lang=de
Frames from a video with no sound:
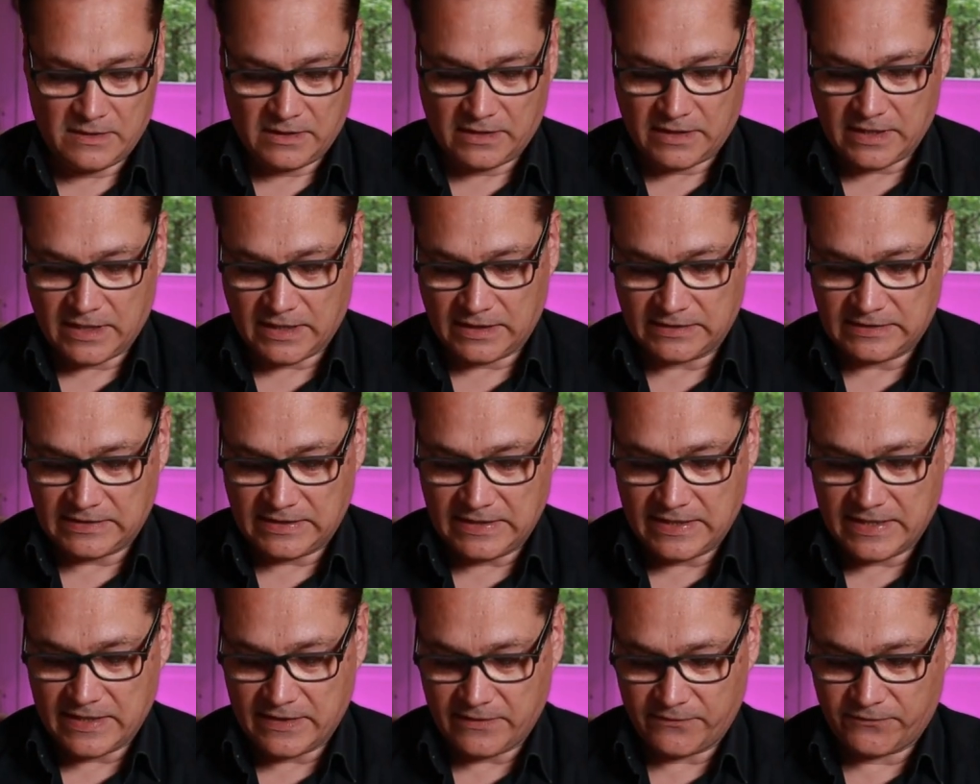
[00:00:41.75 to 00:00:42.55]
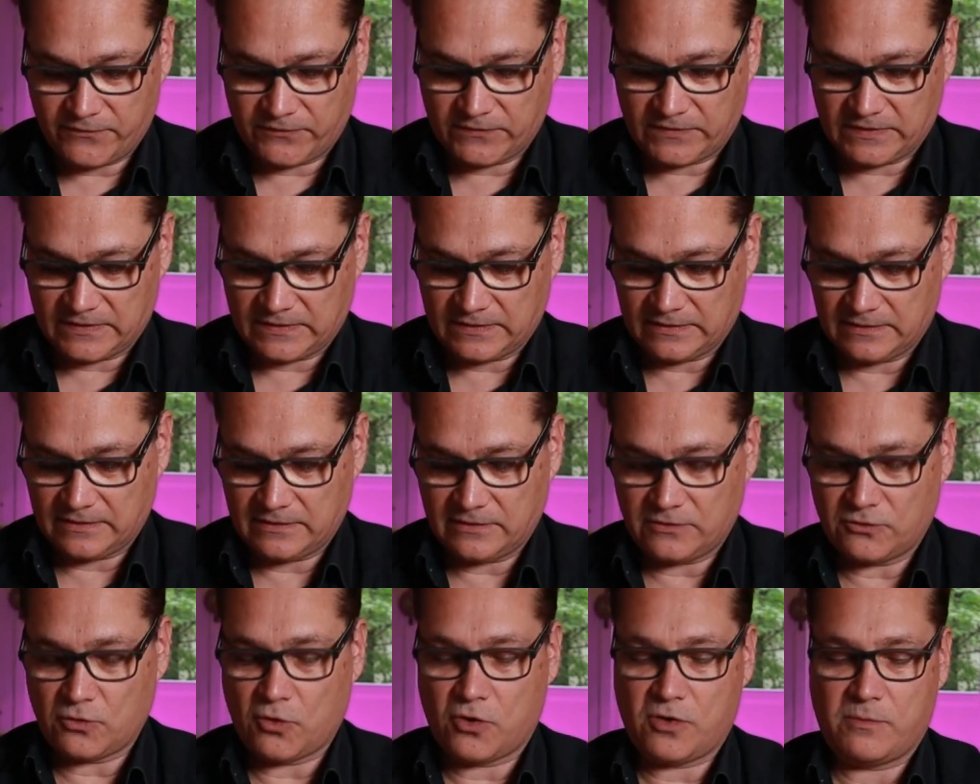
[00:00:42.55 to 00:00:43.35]
Garantieheft,
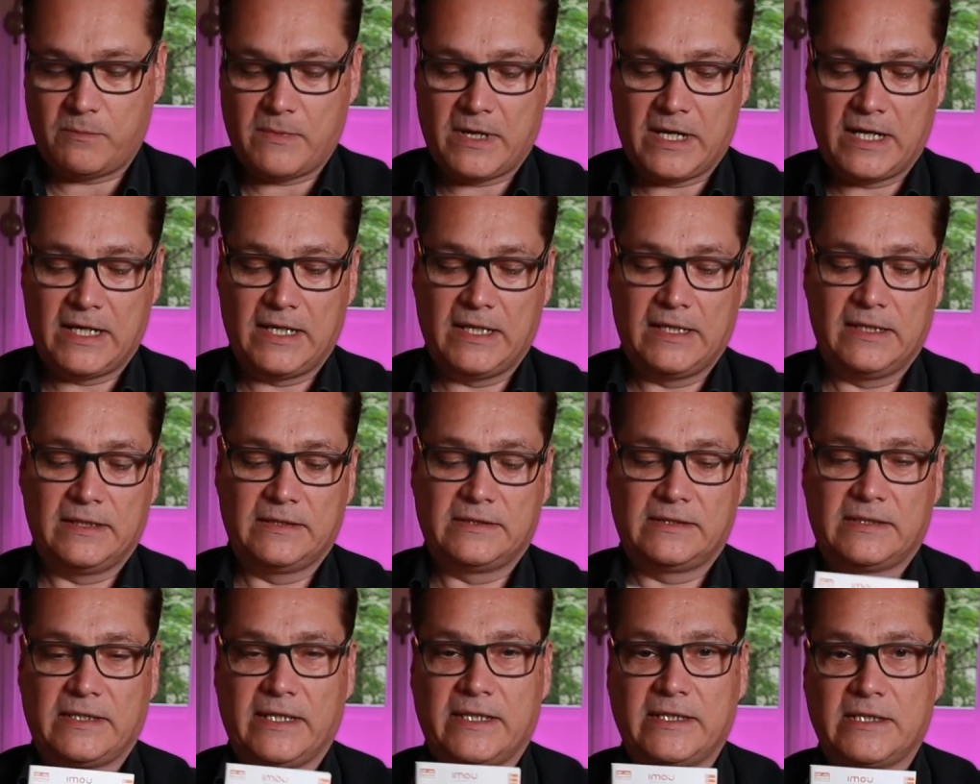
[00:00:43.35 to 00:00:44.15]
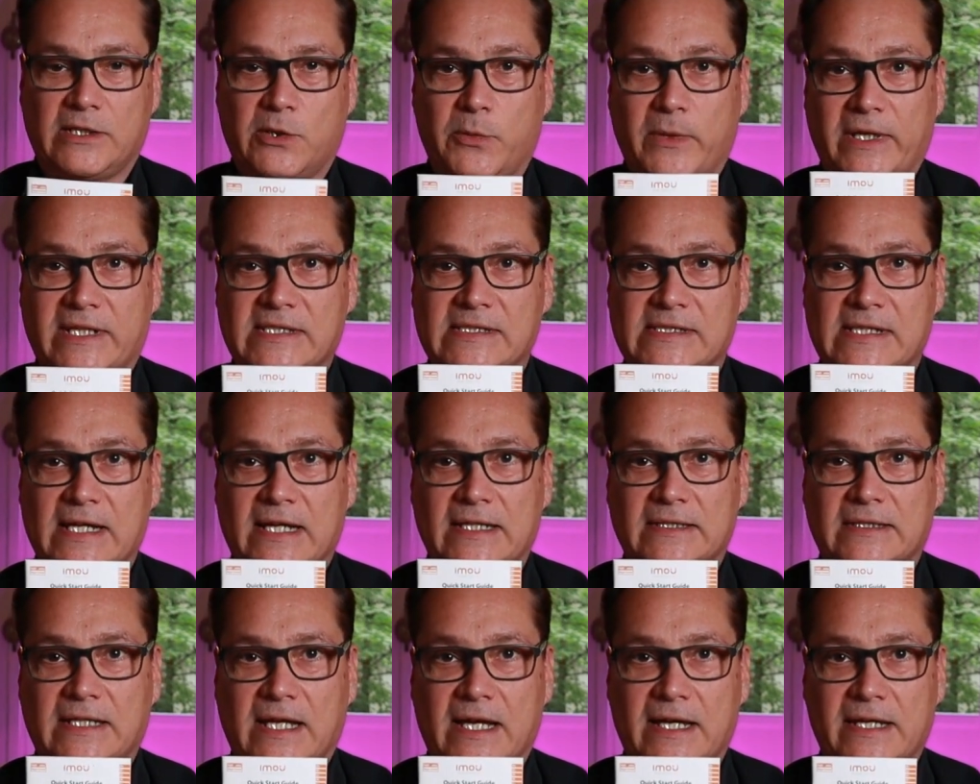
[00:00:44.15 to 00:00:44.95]
nochmal den
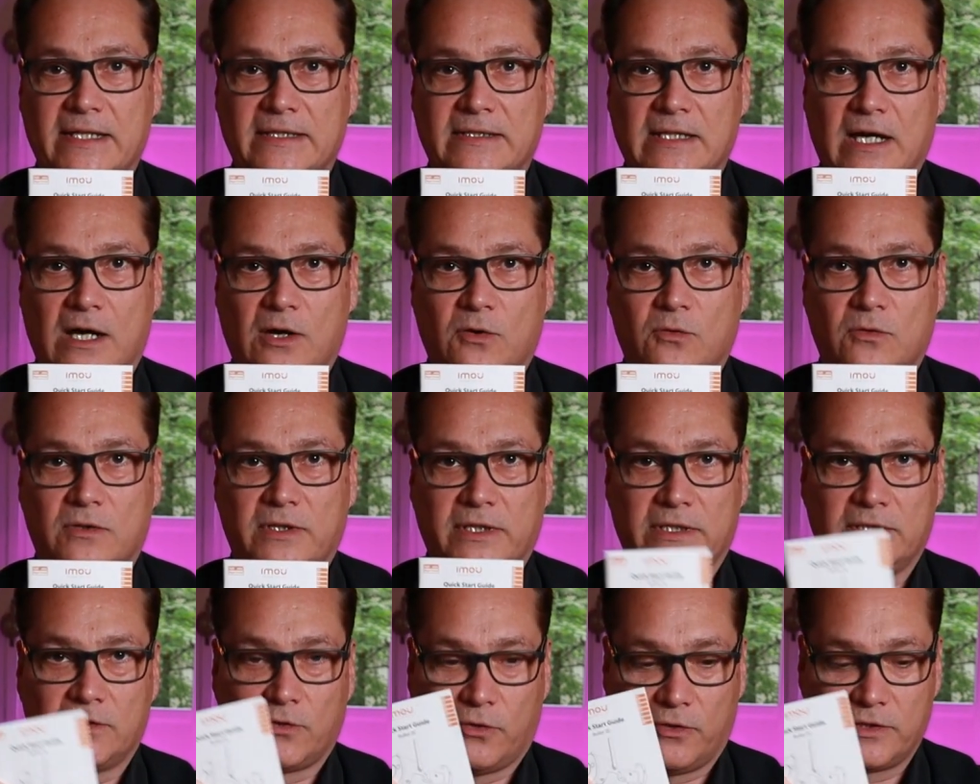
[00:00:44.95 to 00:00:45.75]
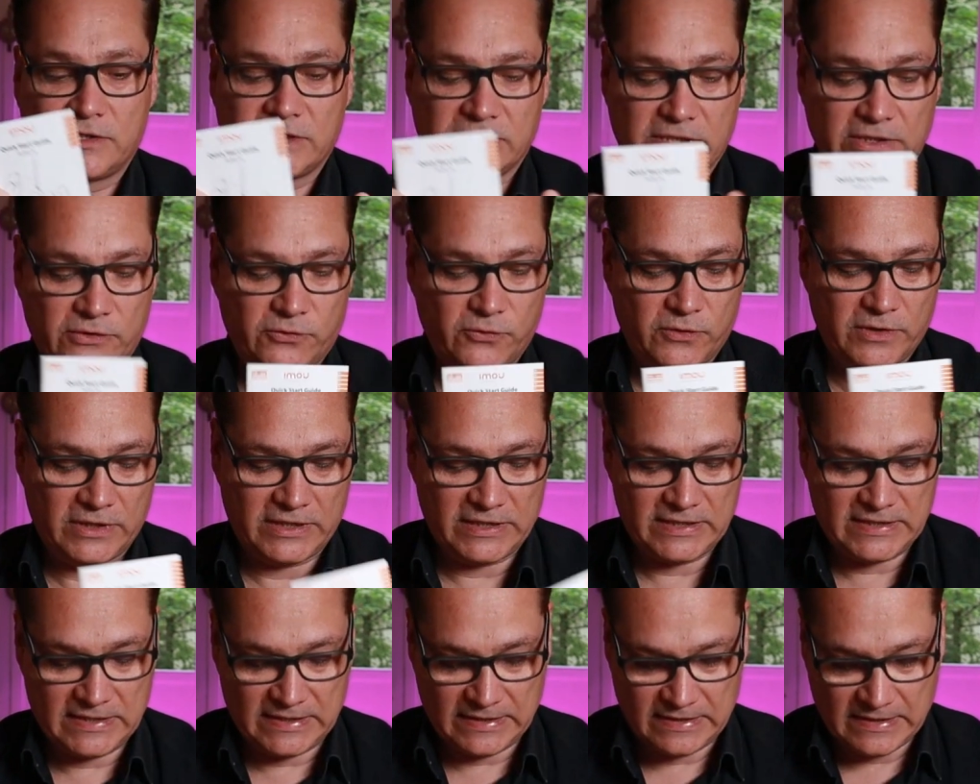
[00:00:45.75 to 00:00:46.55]
Quickstart Guide, auch in Deutsch
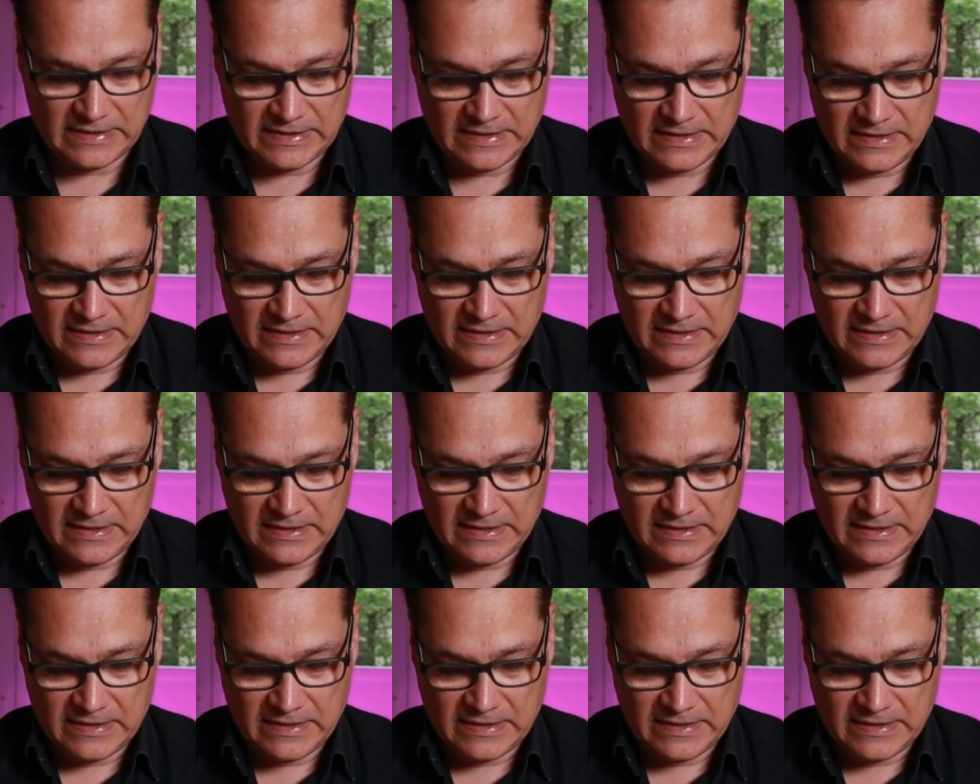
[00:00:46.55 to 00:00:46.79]
natürlich.